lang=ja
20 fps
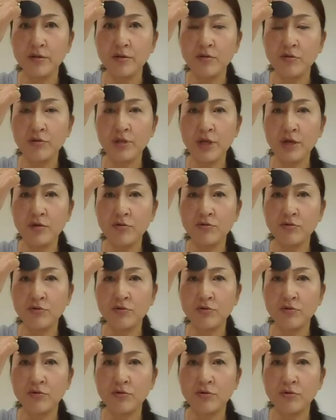おでこ
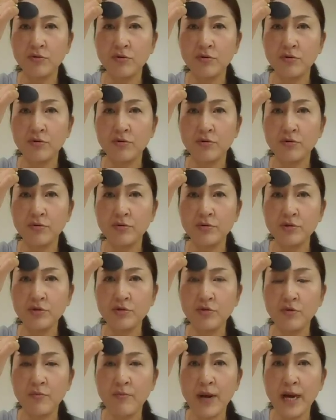のちょっ
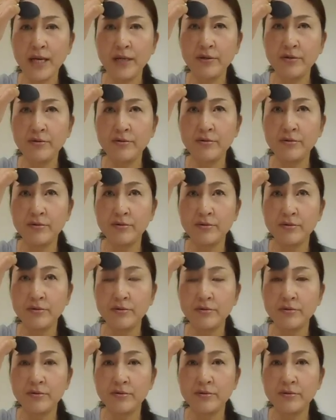と眉
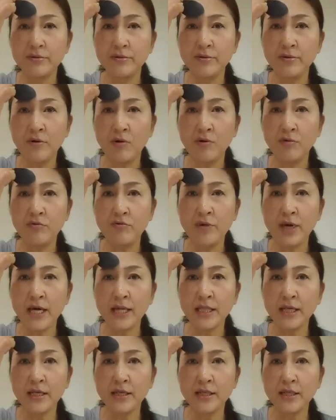の上あ
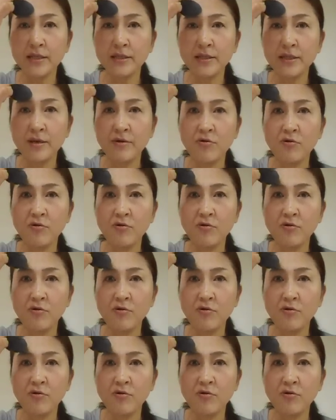たりですねこ